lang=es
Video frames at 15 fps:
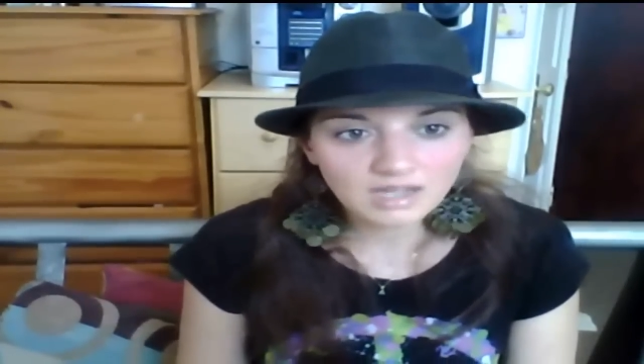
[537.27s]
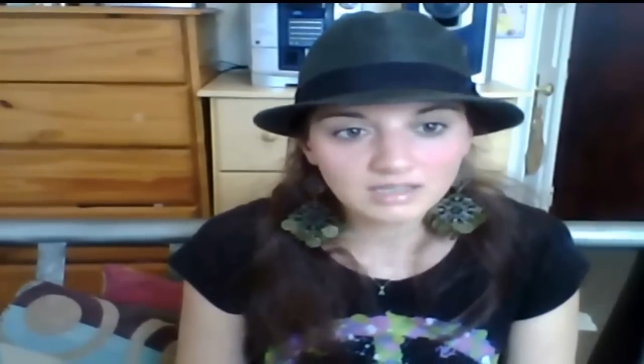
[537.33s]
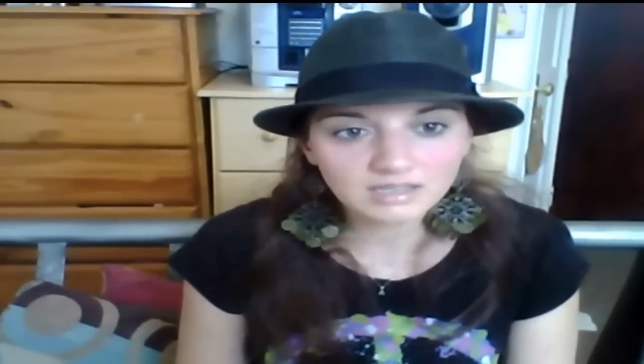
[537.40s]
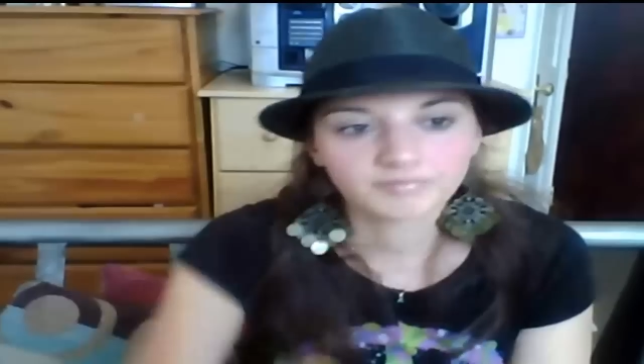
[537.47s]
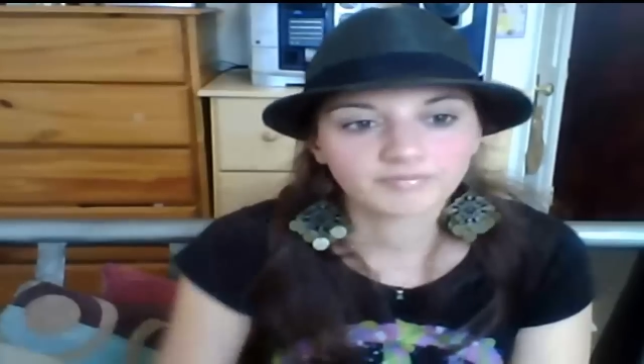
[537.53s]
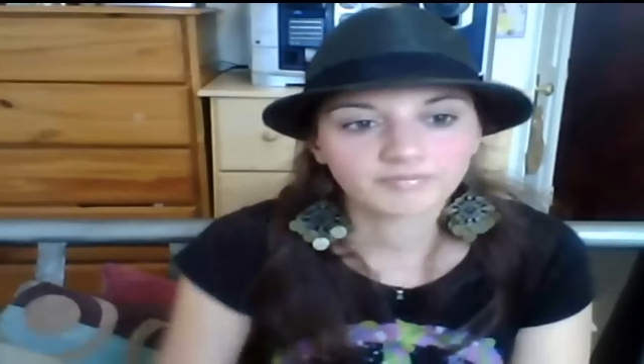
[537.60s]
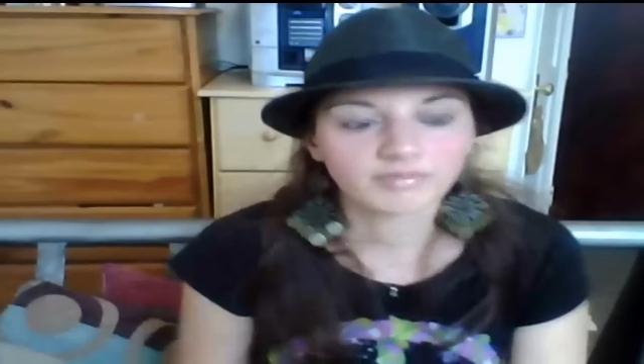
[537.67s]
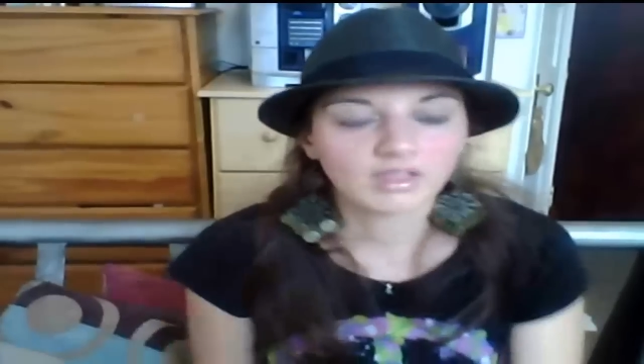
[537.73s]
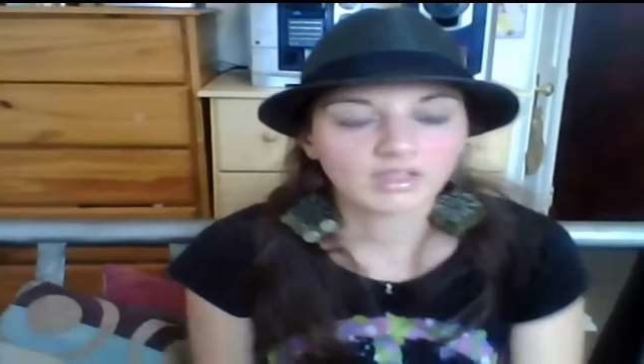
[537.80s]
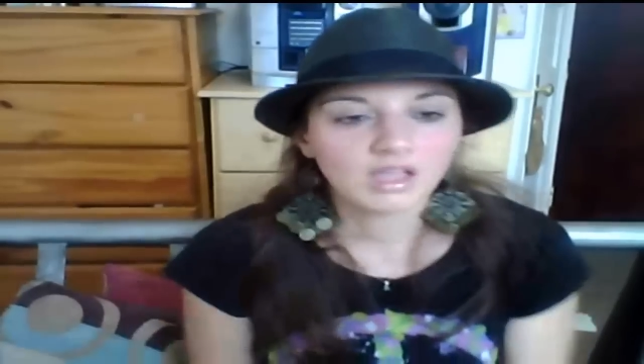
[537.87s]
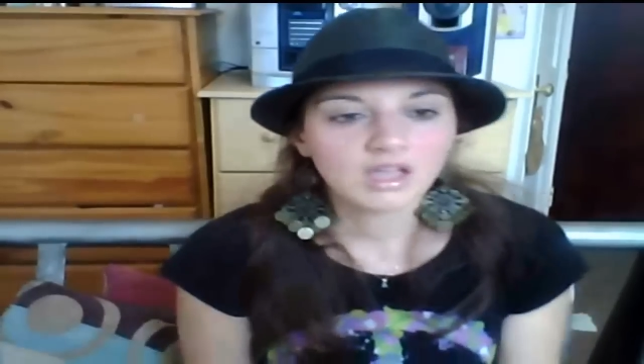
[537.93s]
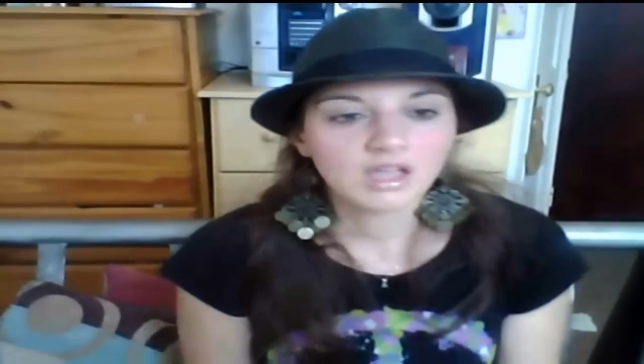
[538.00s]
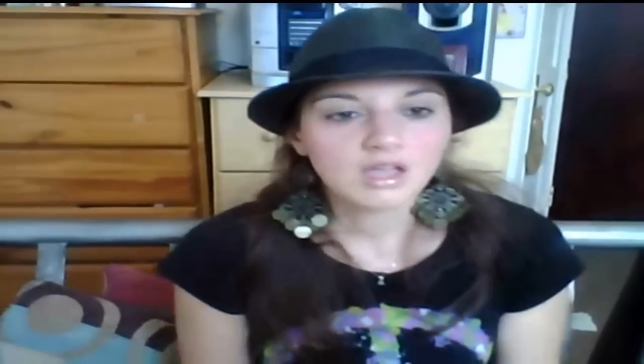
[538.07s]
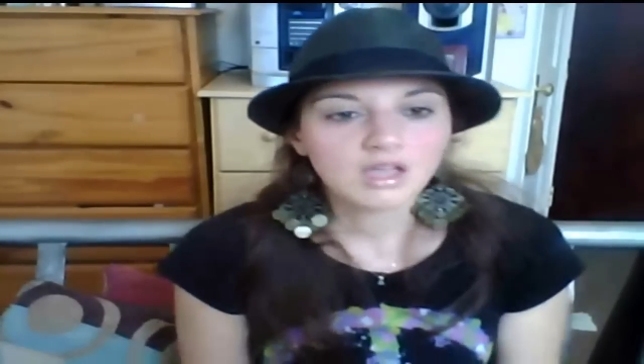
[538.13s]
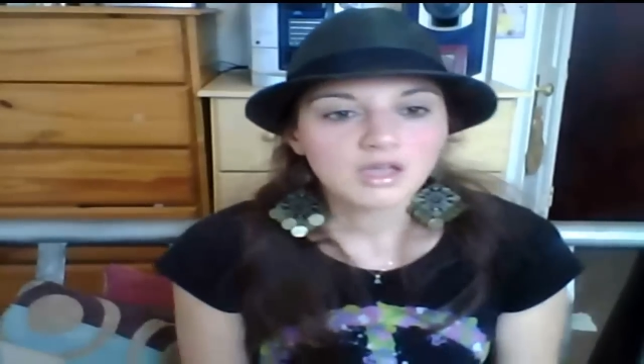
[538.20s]
venden.
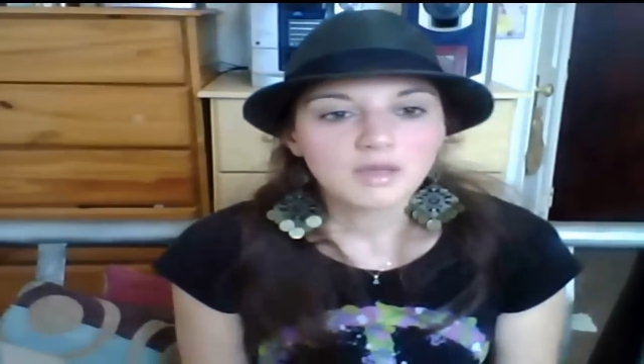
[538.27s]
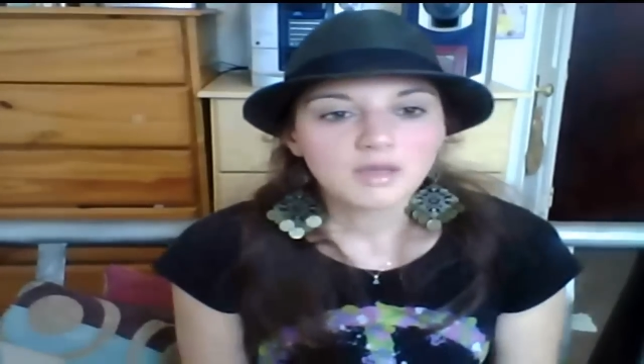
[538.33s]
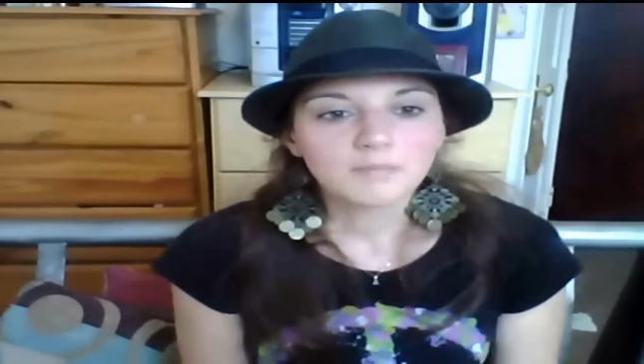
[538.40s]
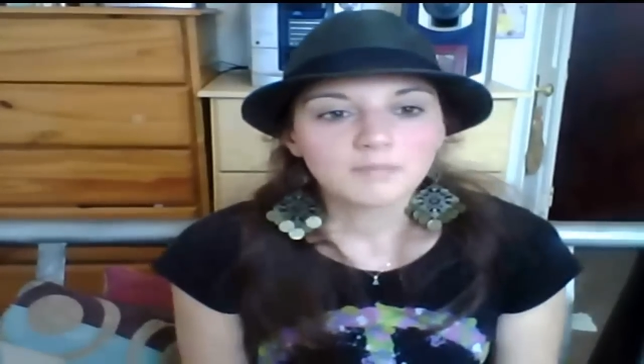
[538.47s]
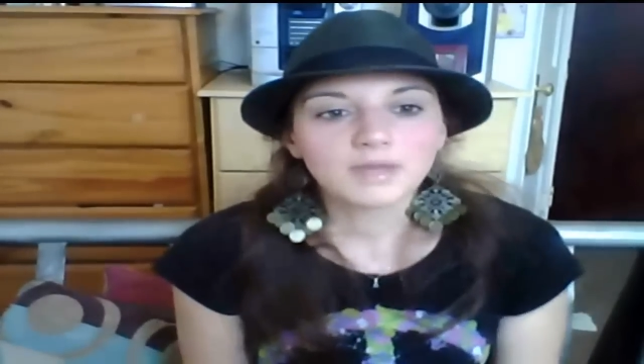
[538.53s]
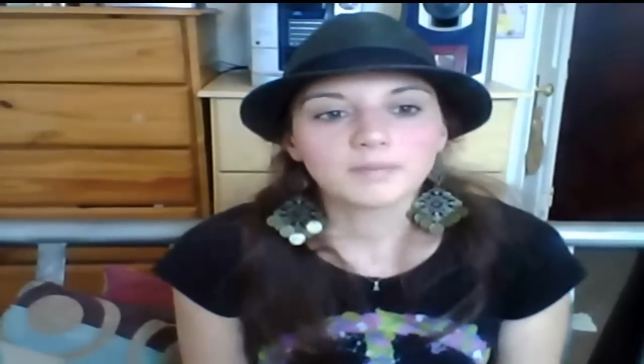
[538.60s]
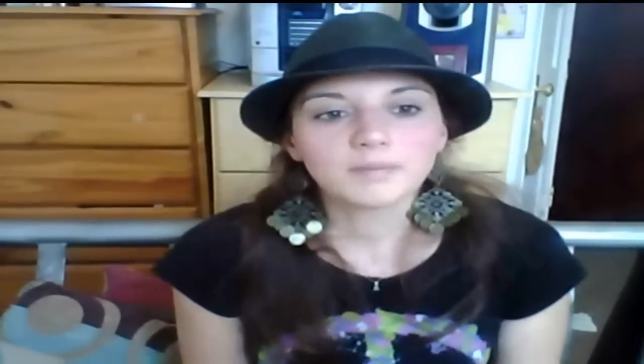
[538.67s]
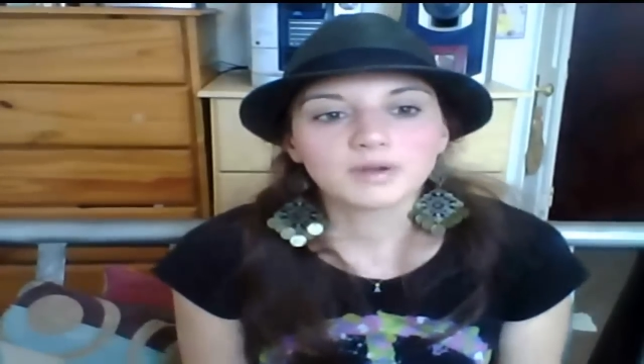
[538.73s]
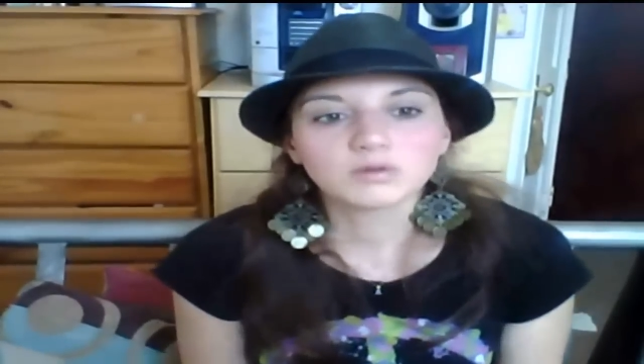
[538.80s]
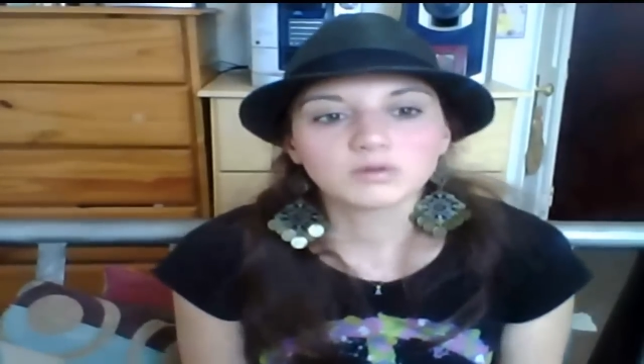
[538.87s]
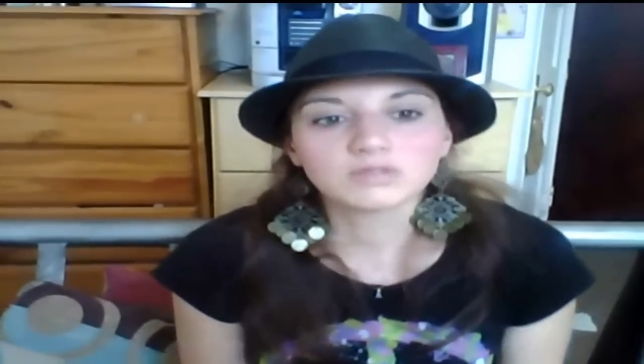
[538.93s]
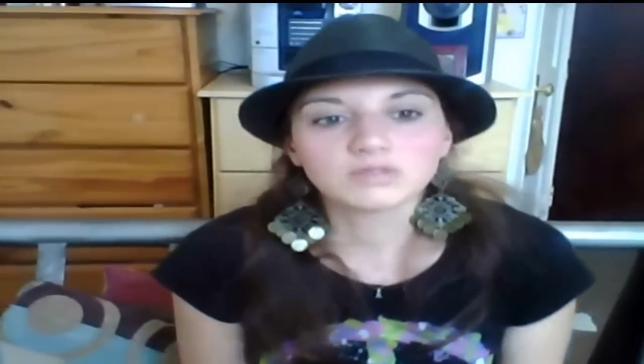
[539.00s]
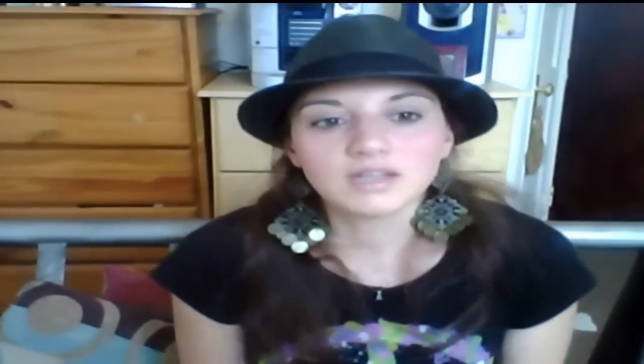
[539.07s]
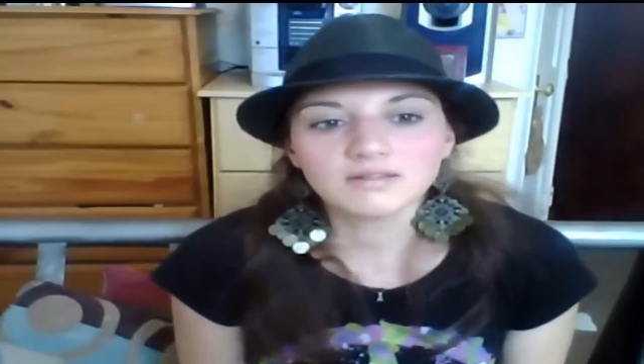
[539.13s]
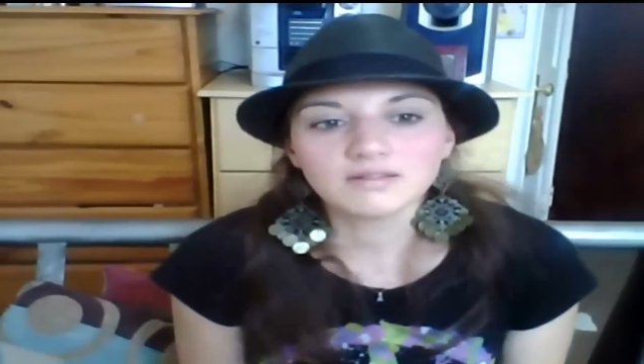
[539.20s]
Me
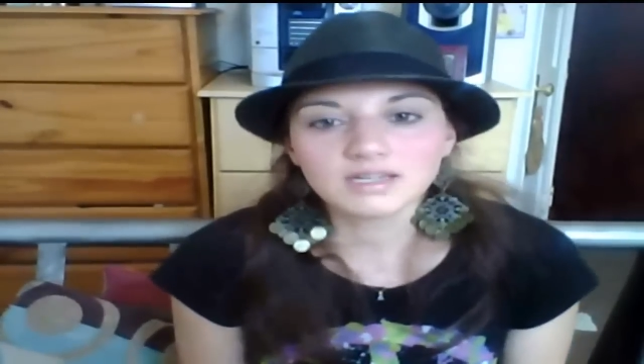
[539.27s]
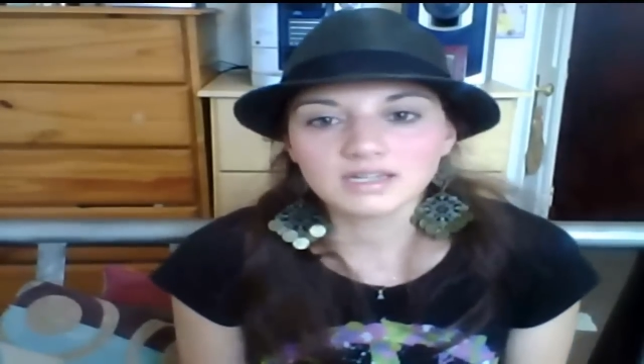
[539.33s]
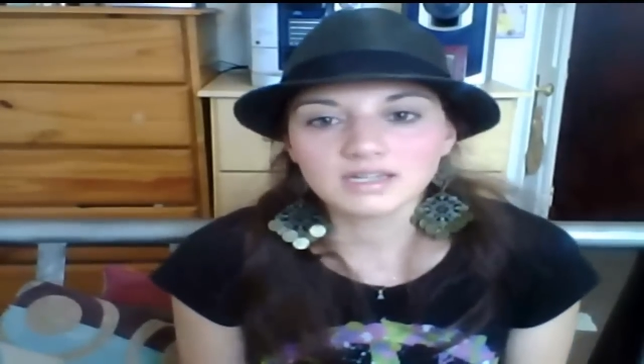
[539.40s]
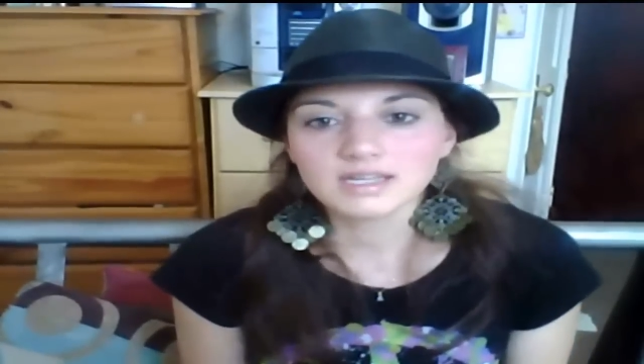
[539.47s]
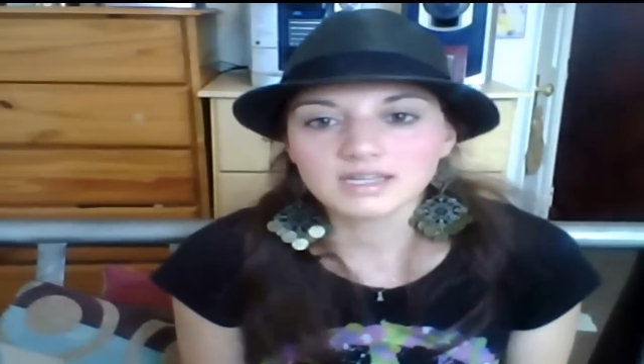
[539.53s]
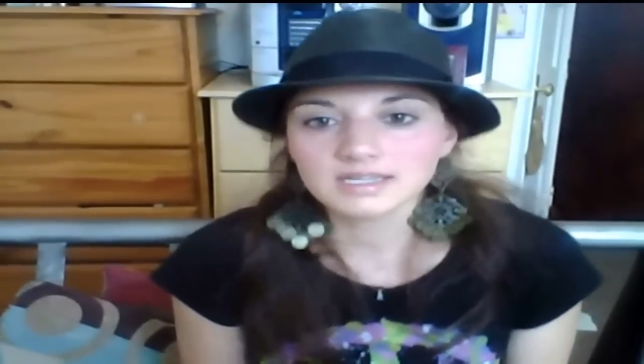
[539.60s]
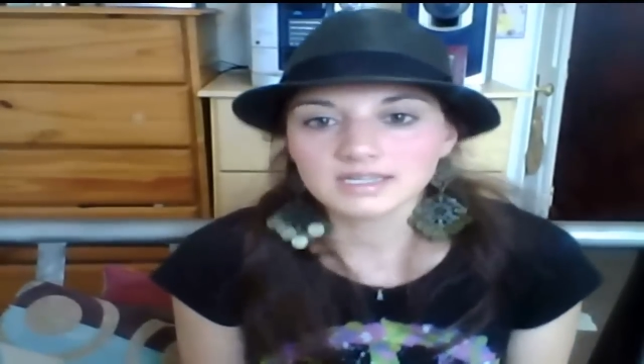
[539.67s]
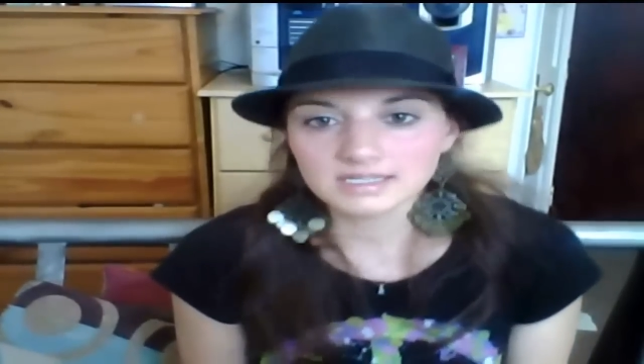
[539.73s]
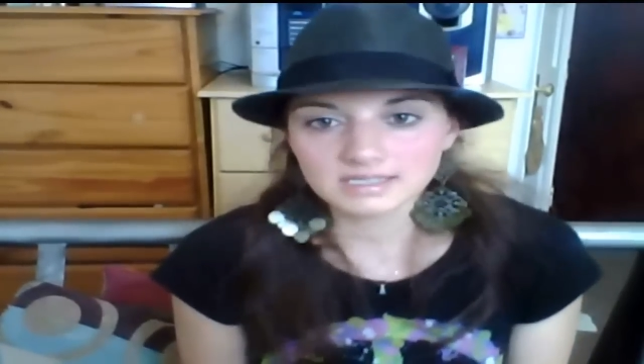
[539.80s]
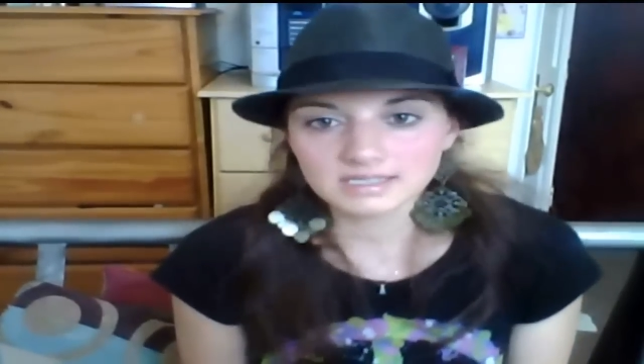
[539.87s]
preguntaban eh,